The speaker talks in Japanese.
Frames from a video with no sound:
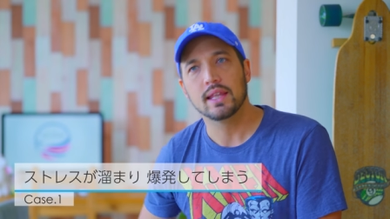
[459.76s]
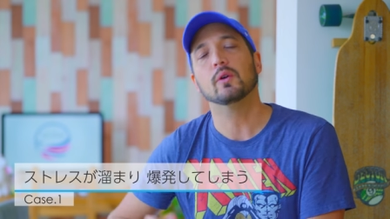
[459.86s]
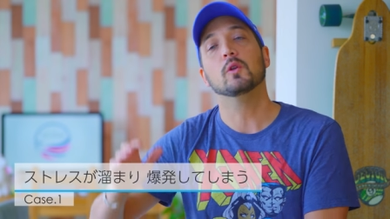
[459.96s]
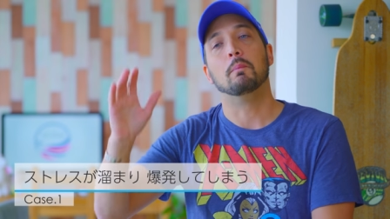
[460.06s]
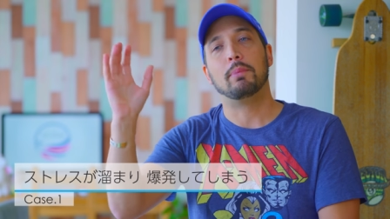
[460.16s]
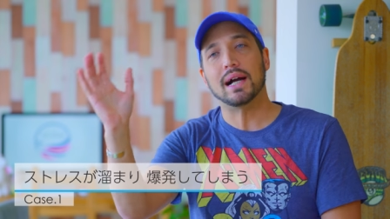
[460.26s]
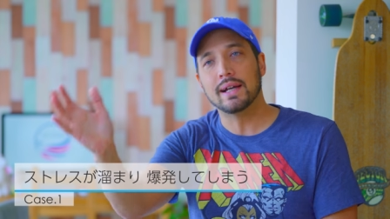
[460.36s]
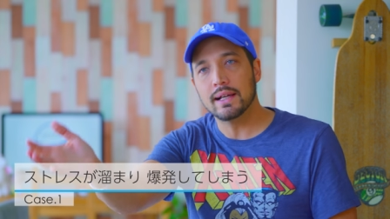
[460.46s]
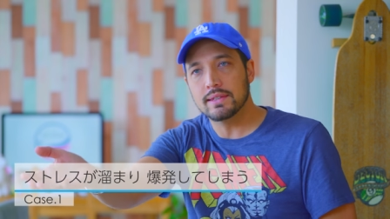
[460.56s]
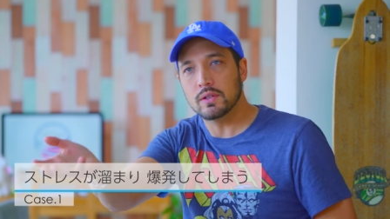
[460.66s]
でこの
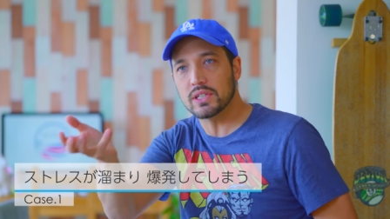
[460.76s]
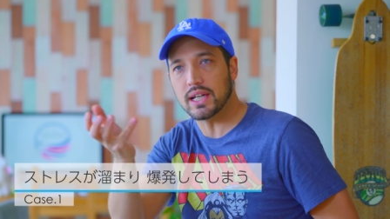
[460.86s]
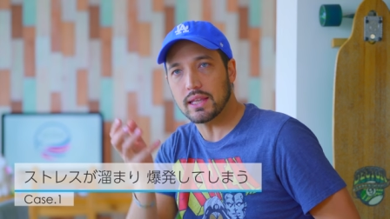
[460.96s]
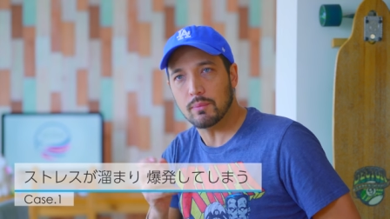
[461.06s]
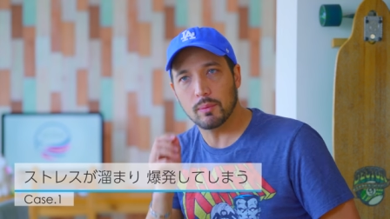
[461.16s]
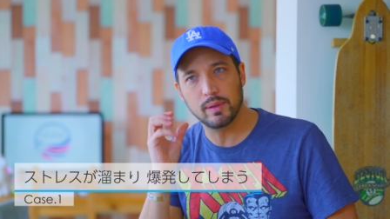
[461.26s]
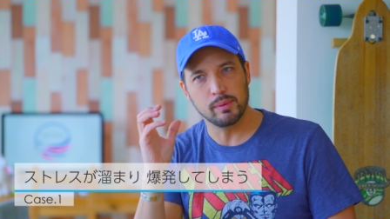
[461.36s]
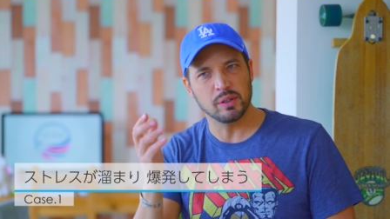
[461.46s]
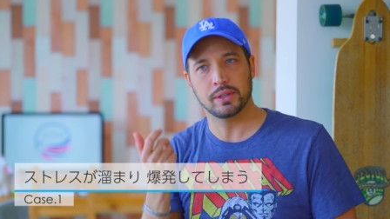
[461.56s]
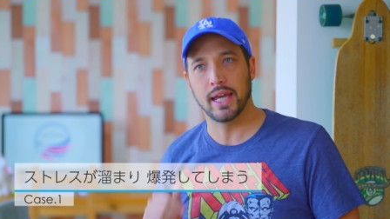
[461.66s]
爆発の仕方も微
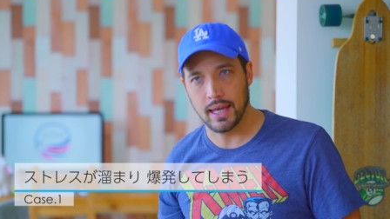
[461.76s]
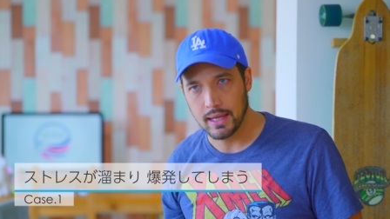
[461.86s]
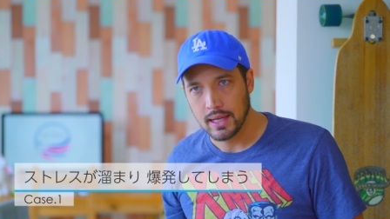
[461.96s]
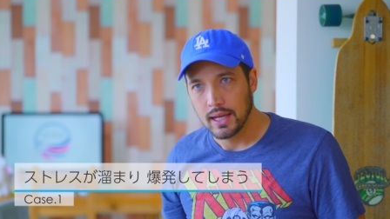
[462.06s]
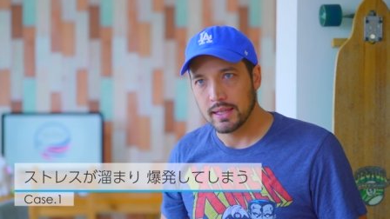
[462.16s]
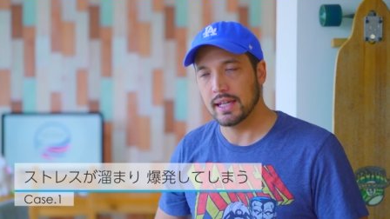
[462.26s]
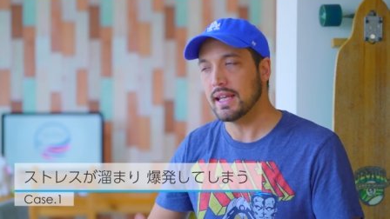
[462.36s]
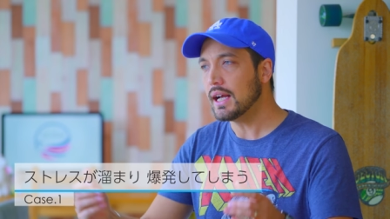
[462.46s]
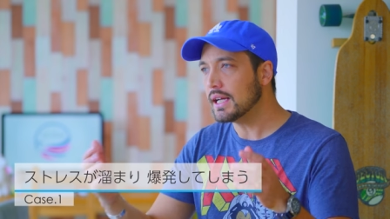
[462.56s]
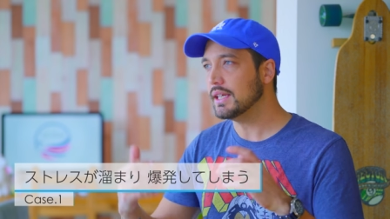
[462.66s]
妙で、ね、
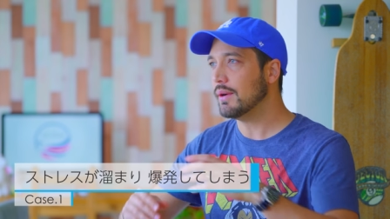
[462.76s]
中